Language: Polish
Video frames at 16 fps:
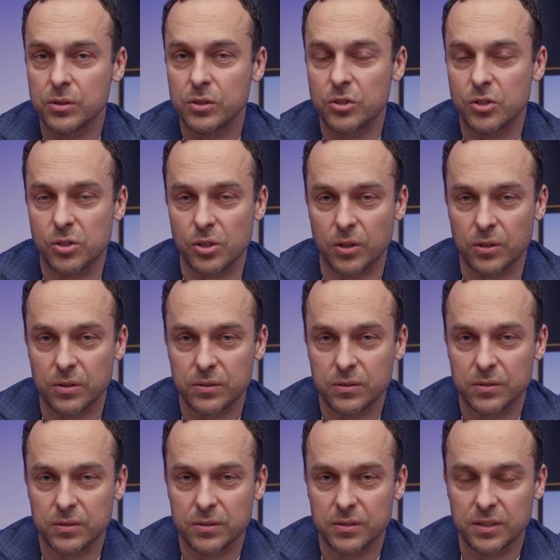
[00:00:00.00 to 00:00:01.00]
Co
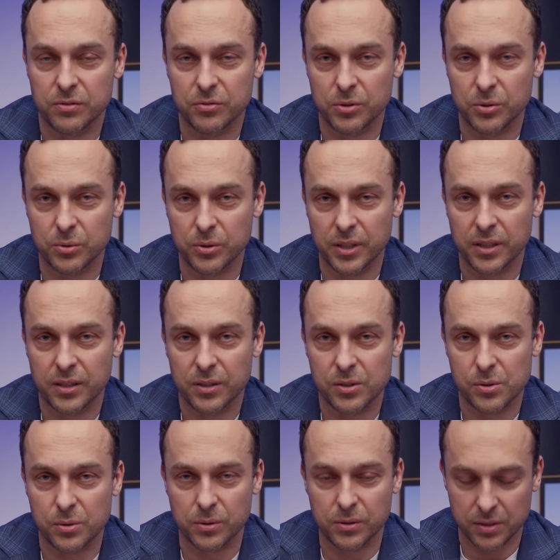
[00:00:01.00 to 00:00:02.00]
definiuje
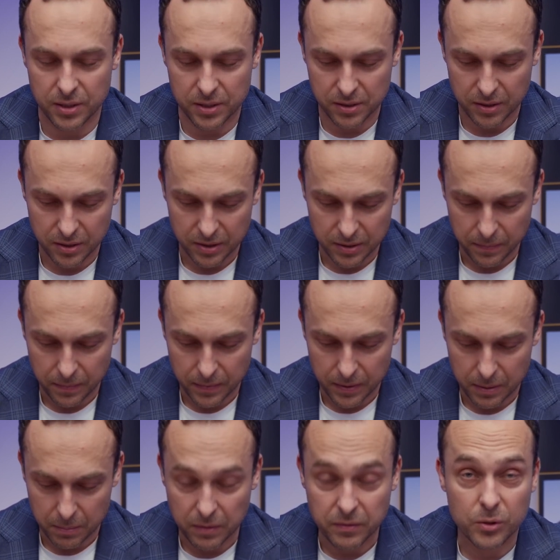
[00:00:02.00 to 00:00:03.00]
sukces?
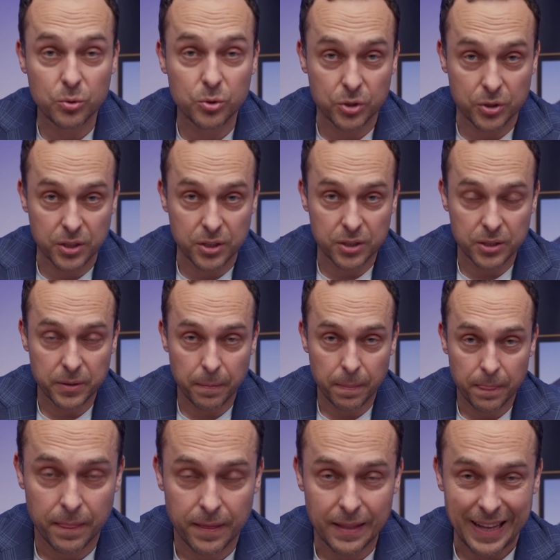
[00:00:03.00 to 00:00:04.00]
Pewnie dużo rzeczy,
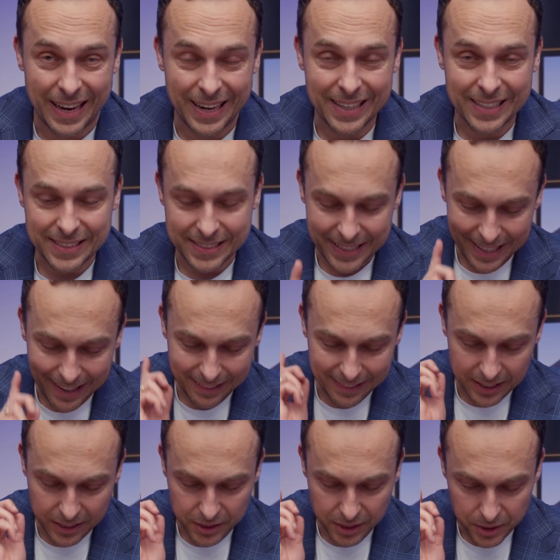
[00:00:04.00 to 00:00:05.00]
ale jest
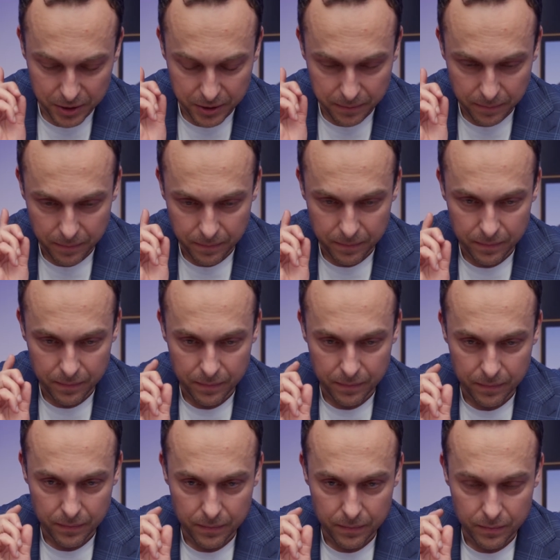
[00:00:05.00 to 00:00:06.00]
jedna rzecz,
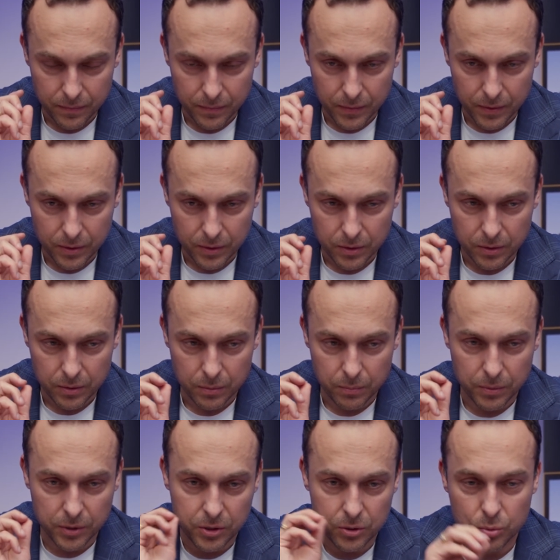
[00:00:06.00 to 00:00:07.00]

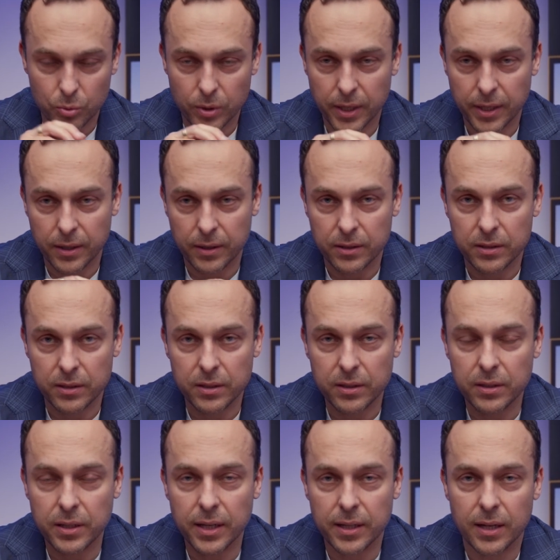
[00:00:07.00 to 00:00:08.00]
bez której
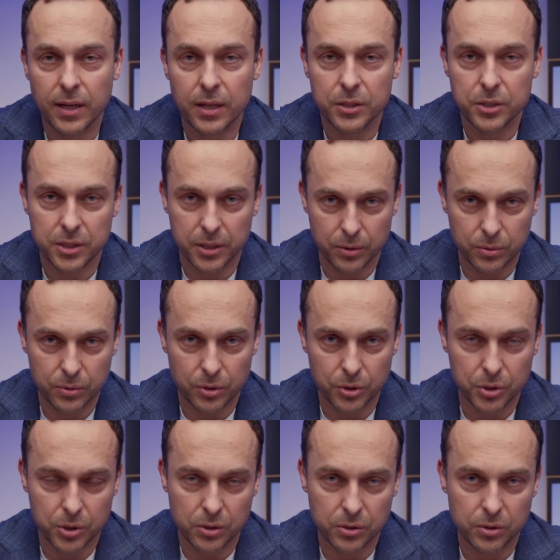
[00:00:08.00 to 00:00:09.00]
nie da się
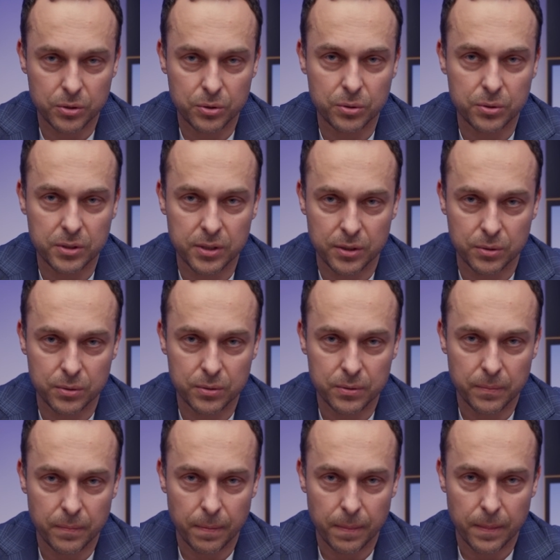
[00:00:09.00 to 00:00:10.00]
osiągnąć
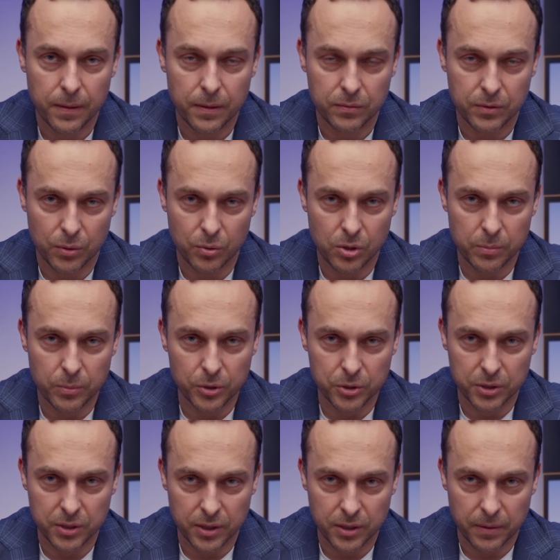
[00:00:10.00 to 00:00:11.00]
sukcesu w
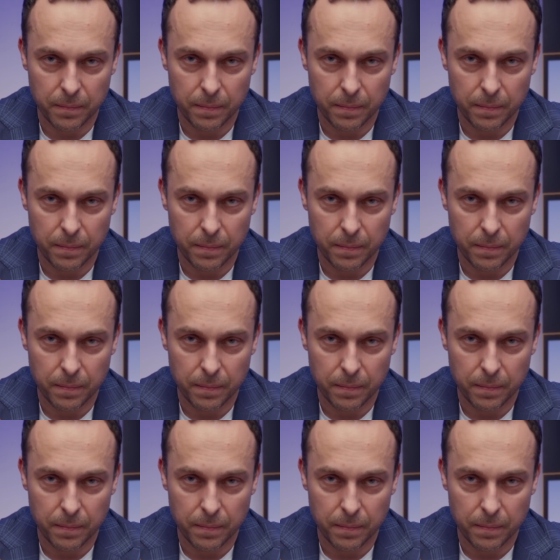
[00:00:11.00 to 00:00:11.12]
nieruchomościach.